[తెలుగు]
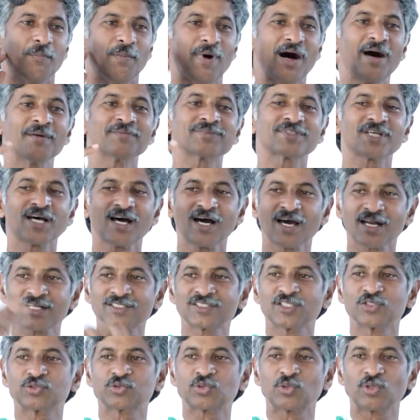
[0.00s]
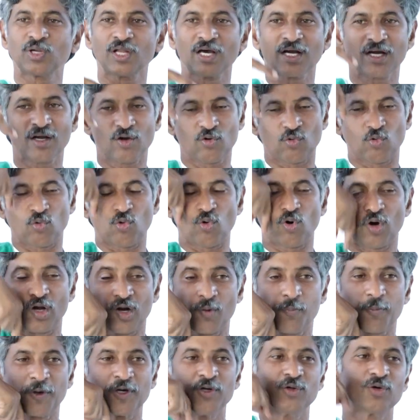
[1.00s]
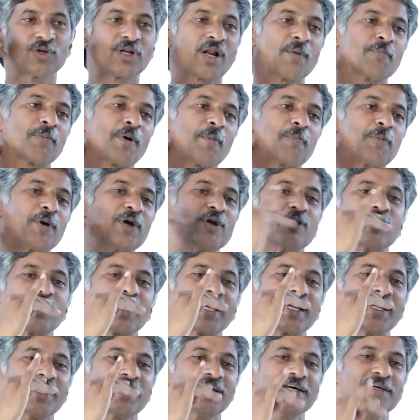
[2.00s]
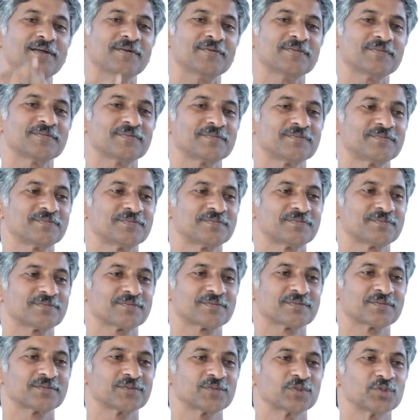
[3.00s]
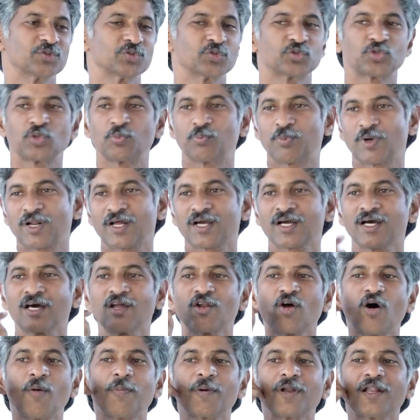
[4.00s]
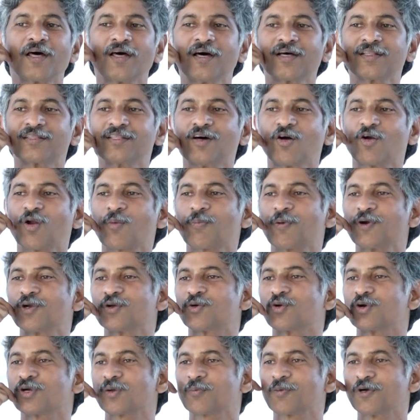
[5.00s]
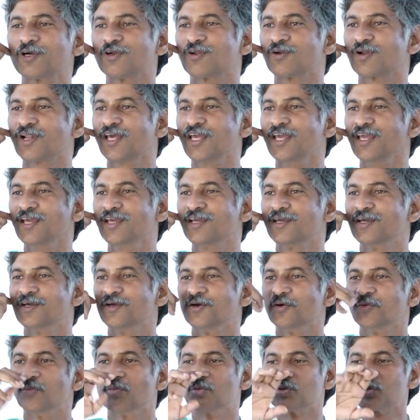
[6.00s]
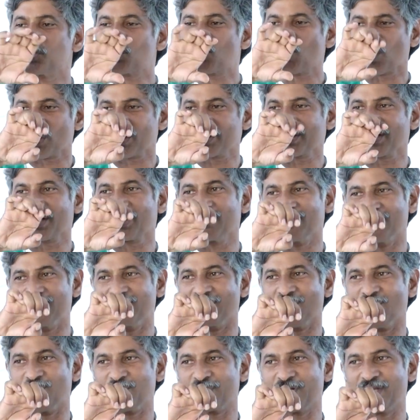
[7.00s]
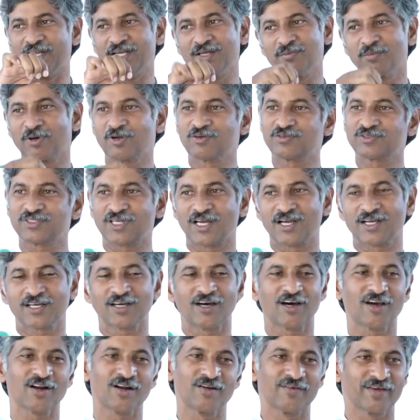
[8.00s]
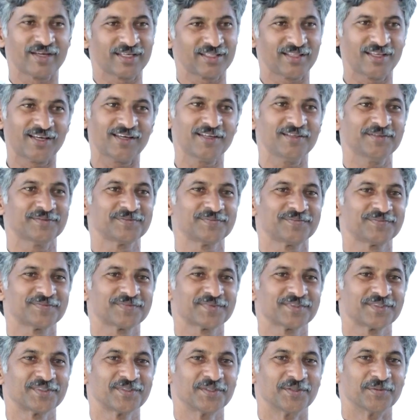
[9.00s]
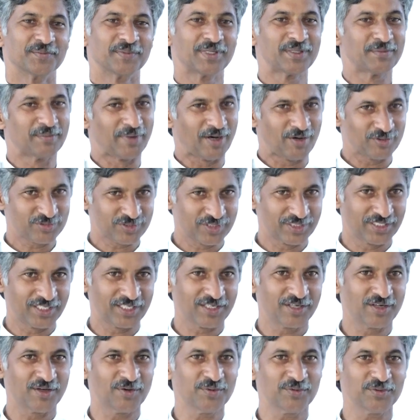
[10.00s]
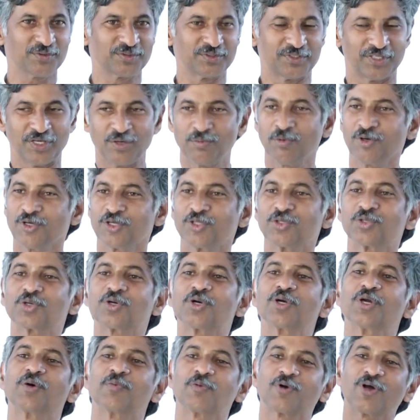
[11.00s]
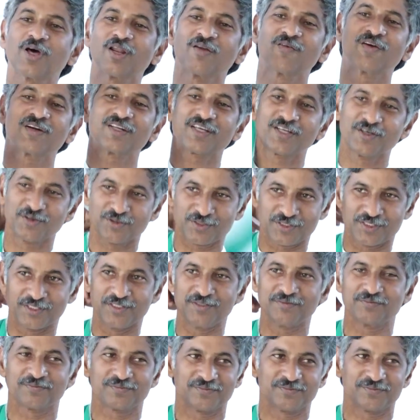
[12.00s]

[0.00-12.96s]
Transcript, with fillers: మాంసాహార జంతువులాగా కూరపళ్ళు రంపపళ్ళు ఉన్నాయా శుభ్రంగా లోపల దవడపళ్ళు గుంటపళ్ళు ఉన్నాయి ముందు కొరకటాక వీలుగా ఉన్నాయి అంటే మనం శాకాహారులమే కదా మరి మాంసం తింటున్నాం ఏమో ఎందుకో ఎప్పుడో అలవాటు అయి ఉంటుంది